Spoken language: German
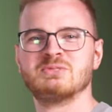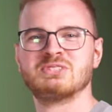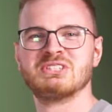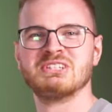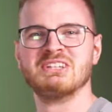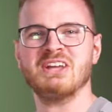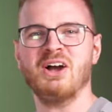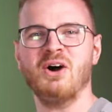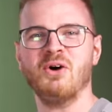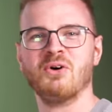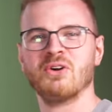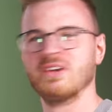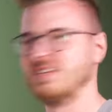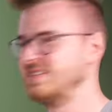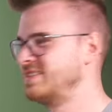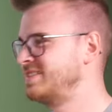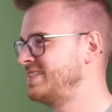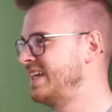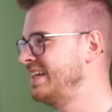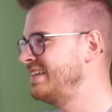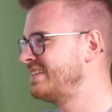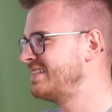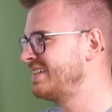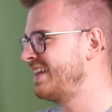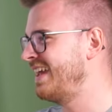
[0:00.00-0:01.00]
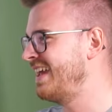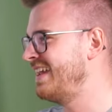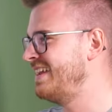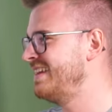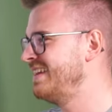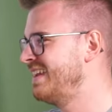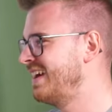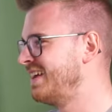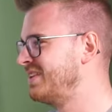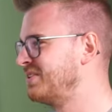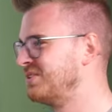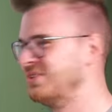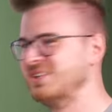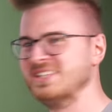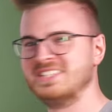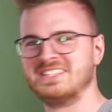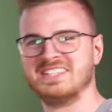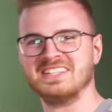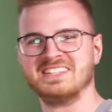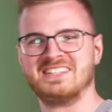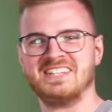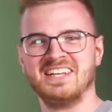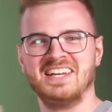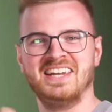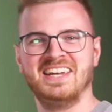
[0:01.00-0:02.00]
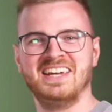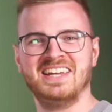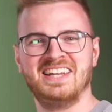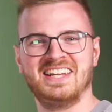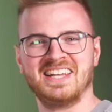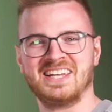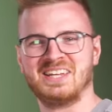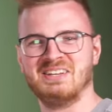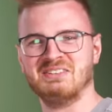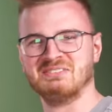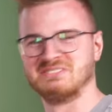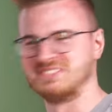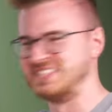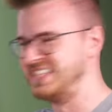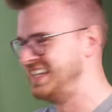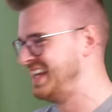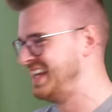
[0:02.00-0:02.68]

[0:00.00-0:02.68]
gibt es den ja auch in ZNH0TT.